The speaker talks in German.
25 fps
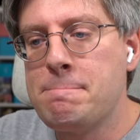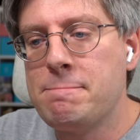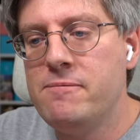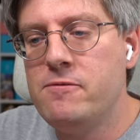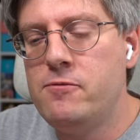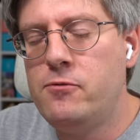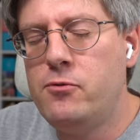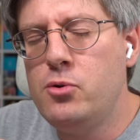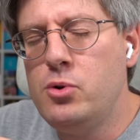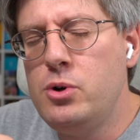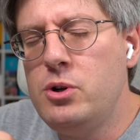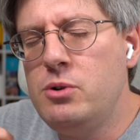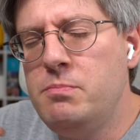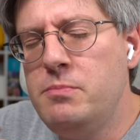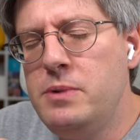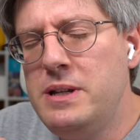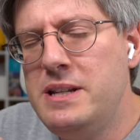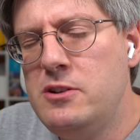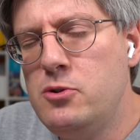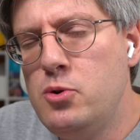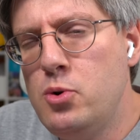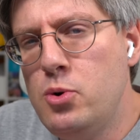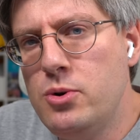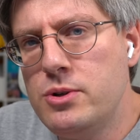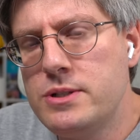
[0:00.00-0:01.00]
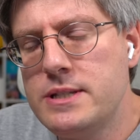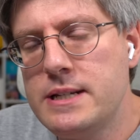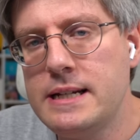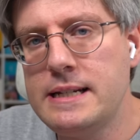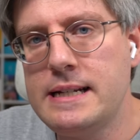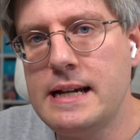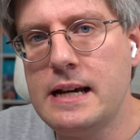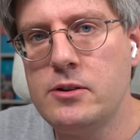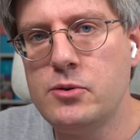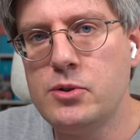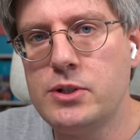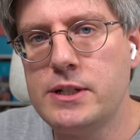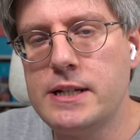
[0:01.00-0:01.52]
voluminöser,
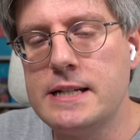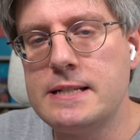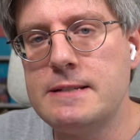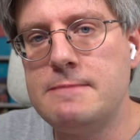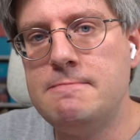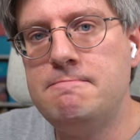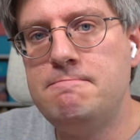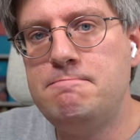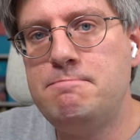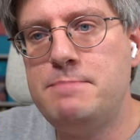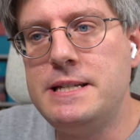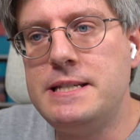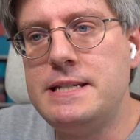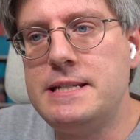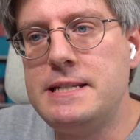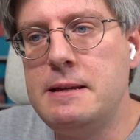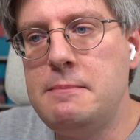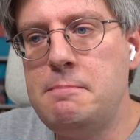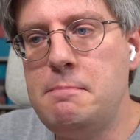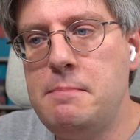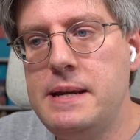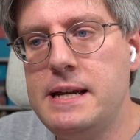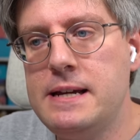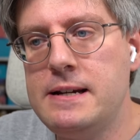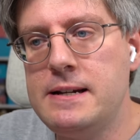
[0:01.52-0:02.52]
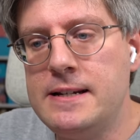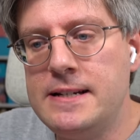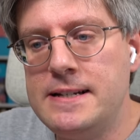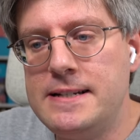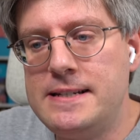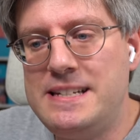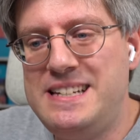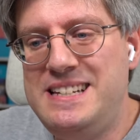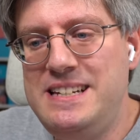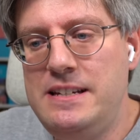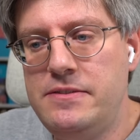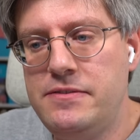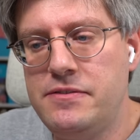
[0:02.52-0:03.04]
dadurch, dass ein bisschen mehr
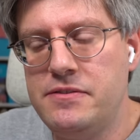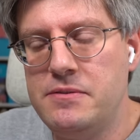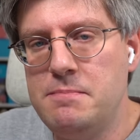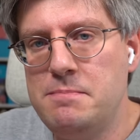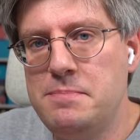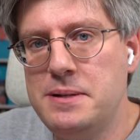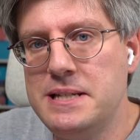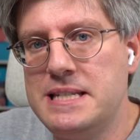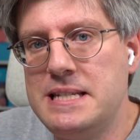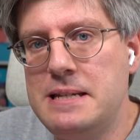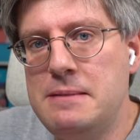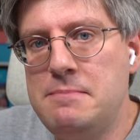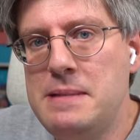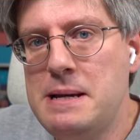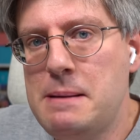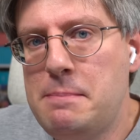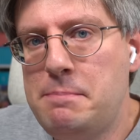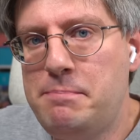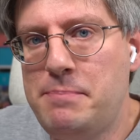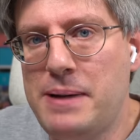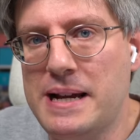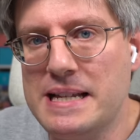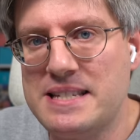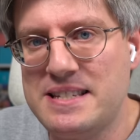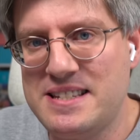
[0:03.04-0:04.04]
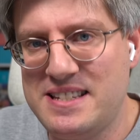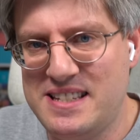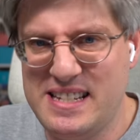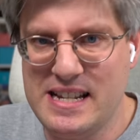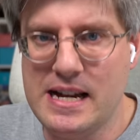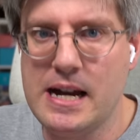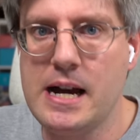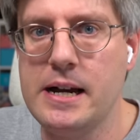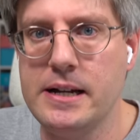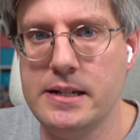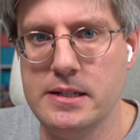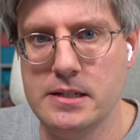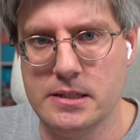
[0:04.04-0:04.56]
Tiefen, ein bisschen mehr Bass
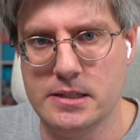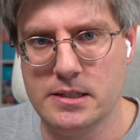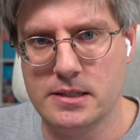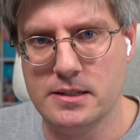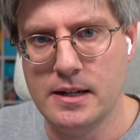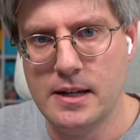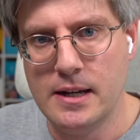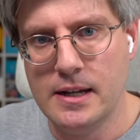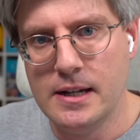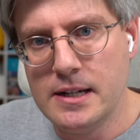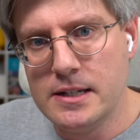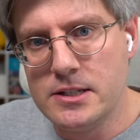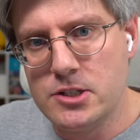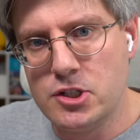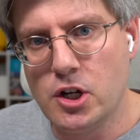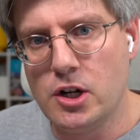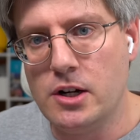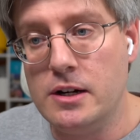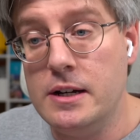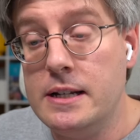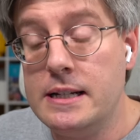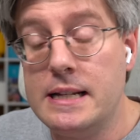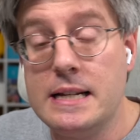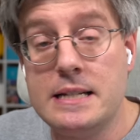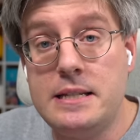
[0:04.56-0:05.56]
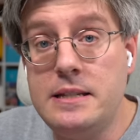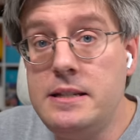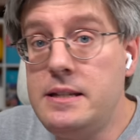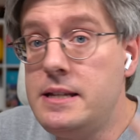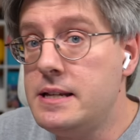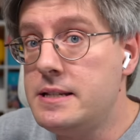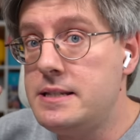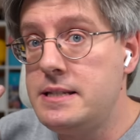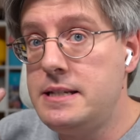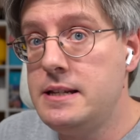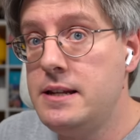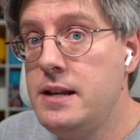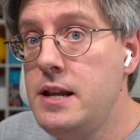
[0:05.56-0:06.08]
da ist. So, das sind
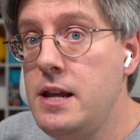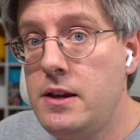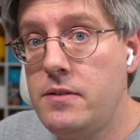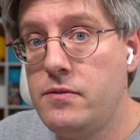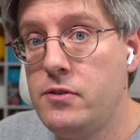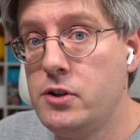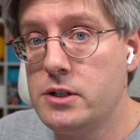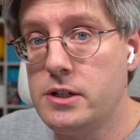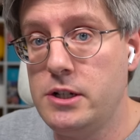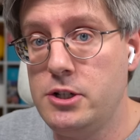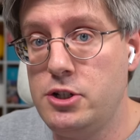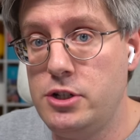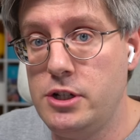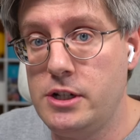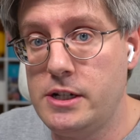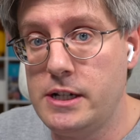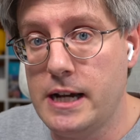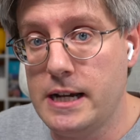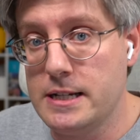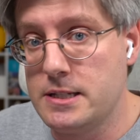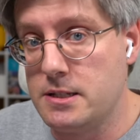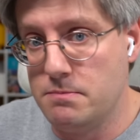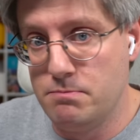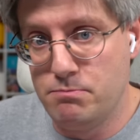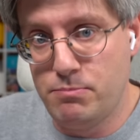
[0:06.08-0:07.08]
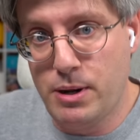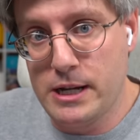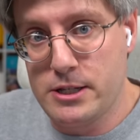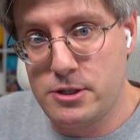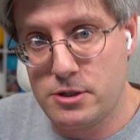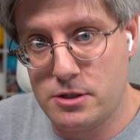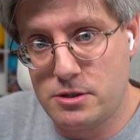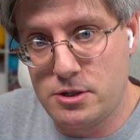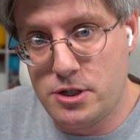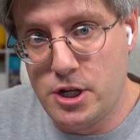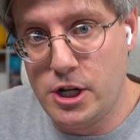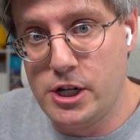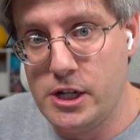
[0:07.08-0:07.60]
jetzt hier nicht wirklich die krassen
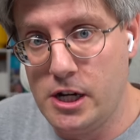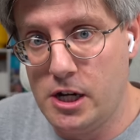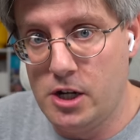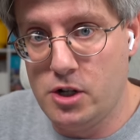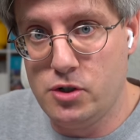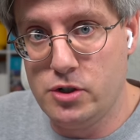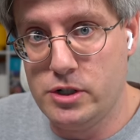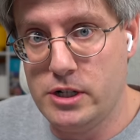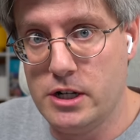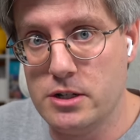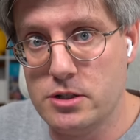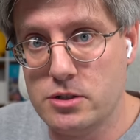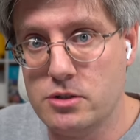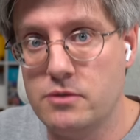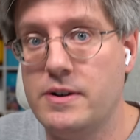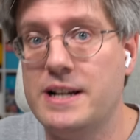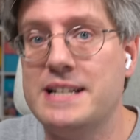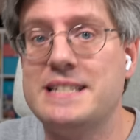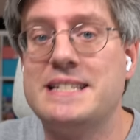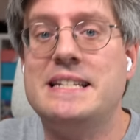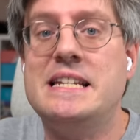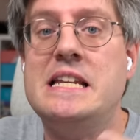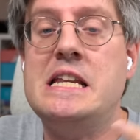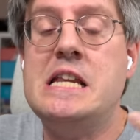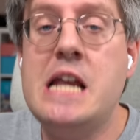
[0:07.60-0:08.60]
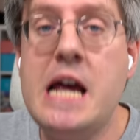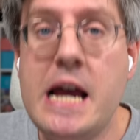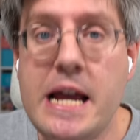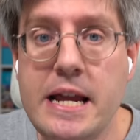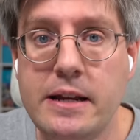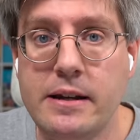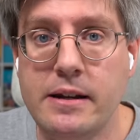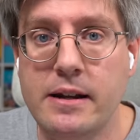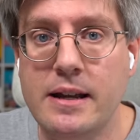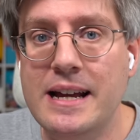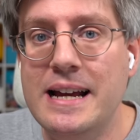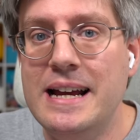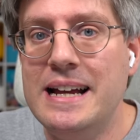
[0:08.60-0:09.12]
Bassdinger oder sowas.
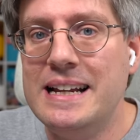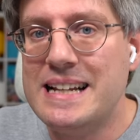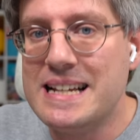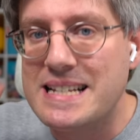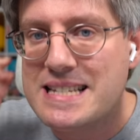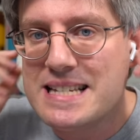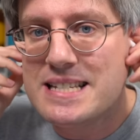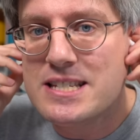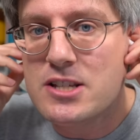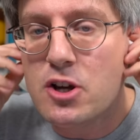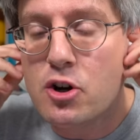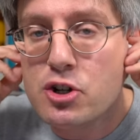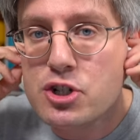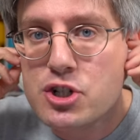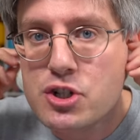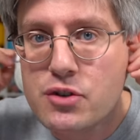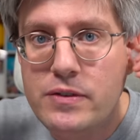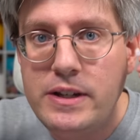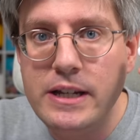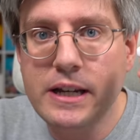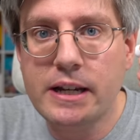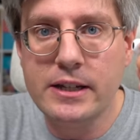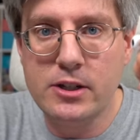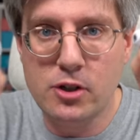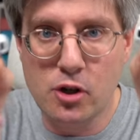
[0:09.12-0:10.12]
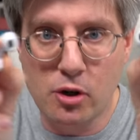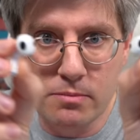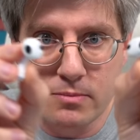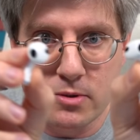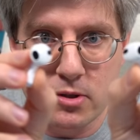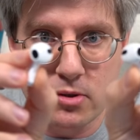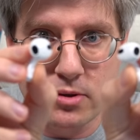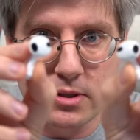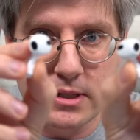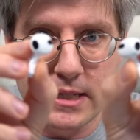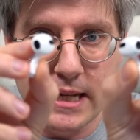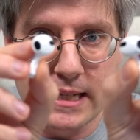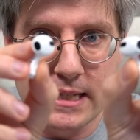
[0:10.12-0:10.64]
Nein, das ist auch schwierig
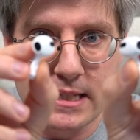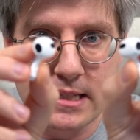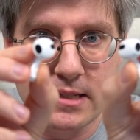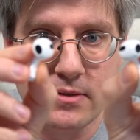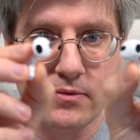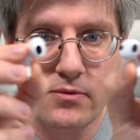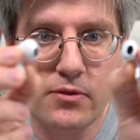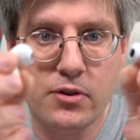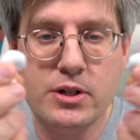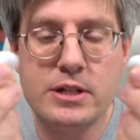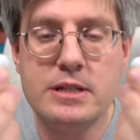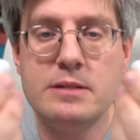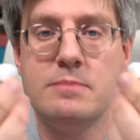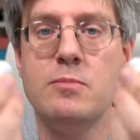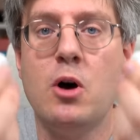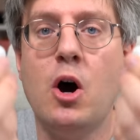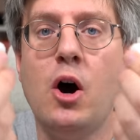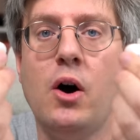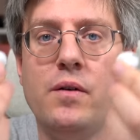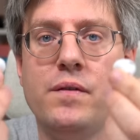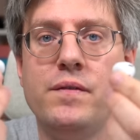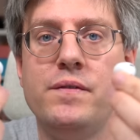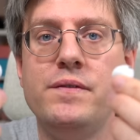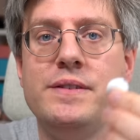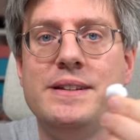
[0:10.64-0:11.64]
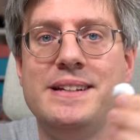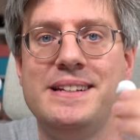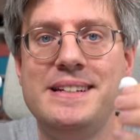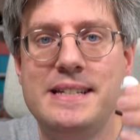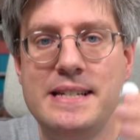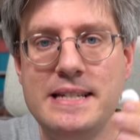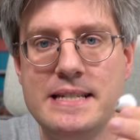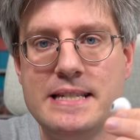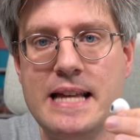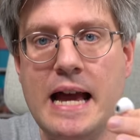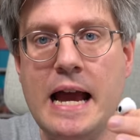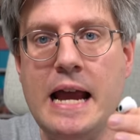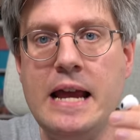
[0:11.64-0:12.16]
umzusetzen von diesem offenen
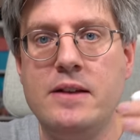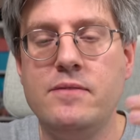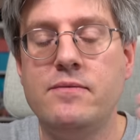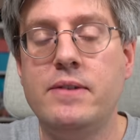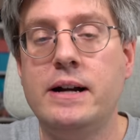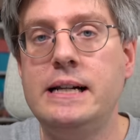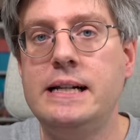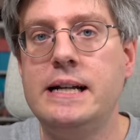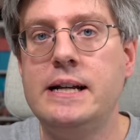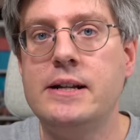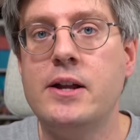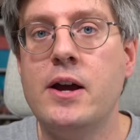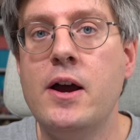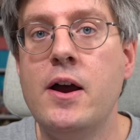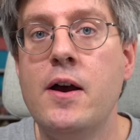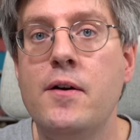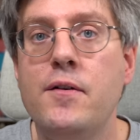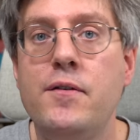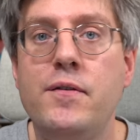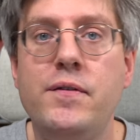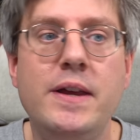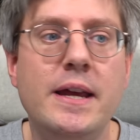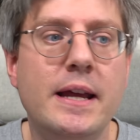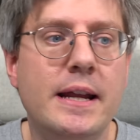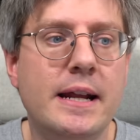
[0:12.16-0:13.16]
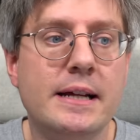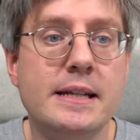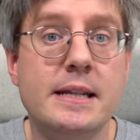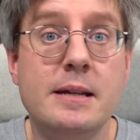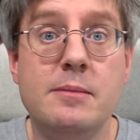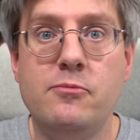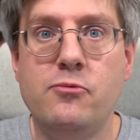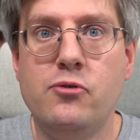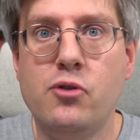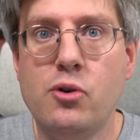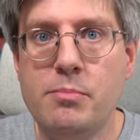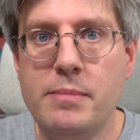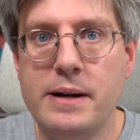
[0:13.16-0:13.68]
Design, weil halt je
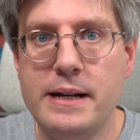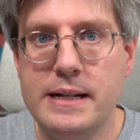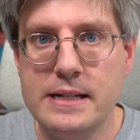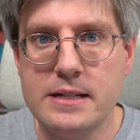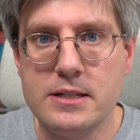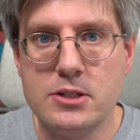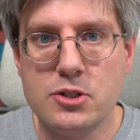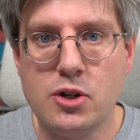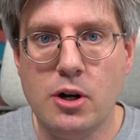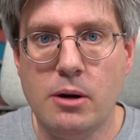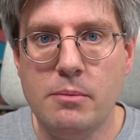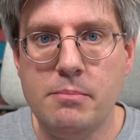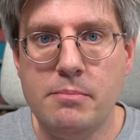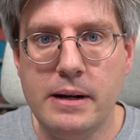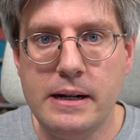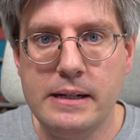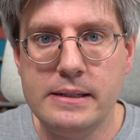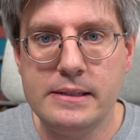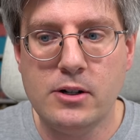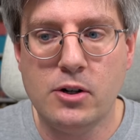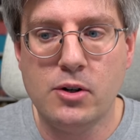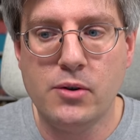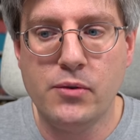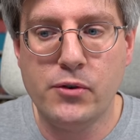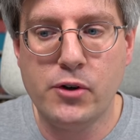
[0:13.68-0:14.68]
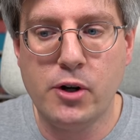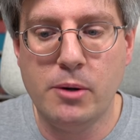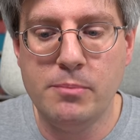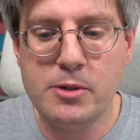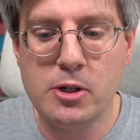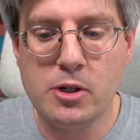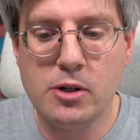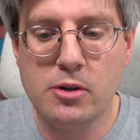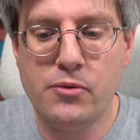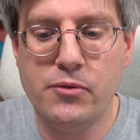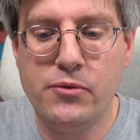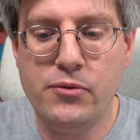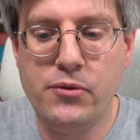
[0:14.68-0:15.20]
nachdem, wo man ist, kommen halt auch, kommt
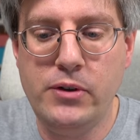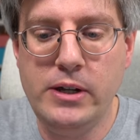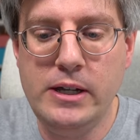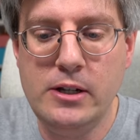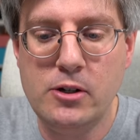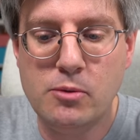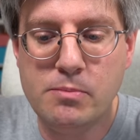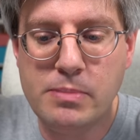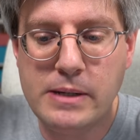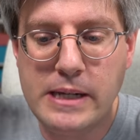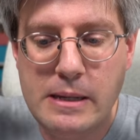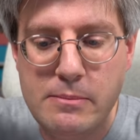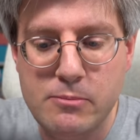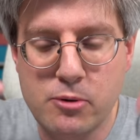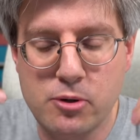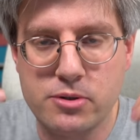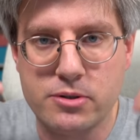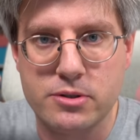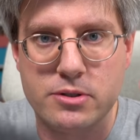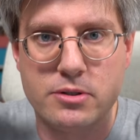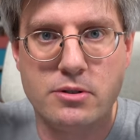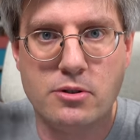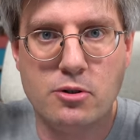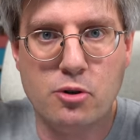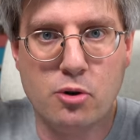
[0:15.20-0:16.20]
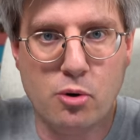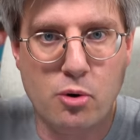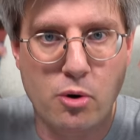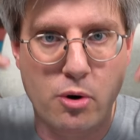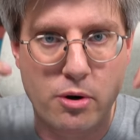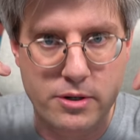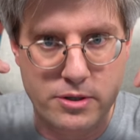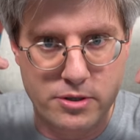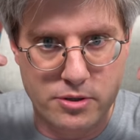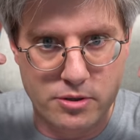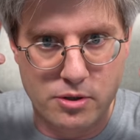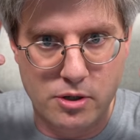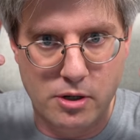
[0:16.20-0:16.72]
auch viel
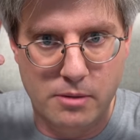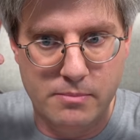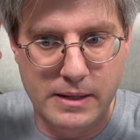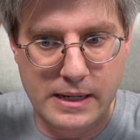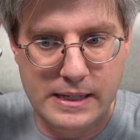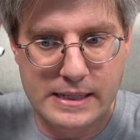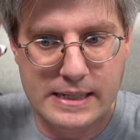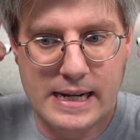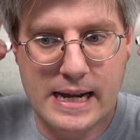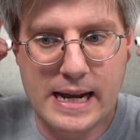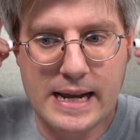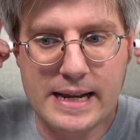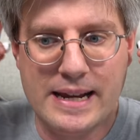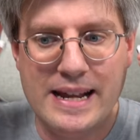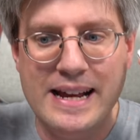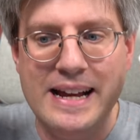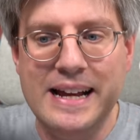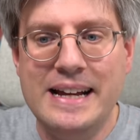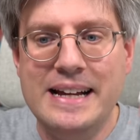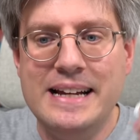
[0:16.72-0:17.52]
Umgebungsgeräusche kommen halt rein.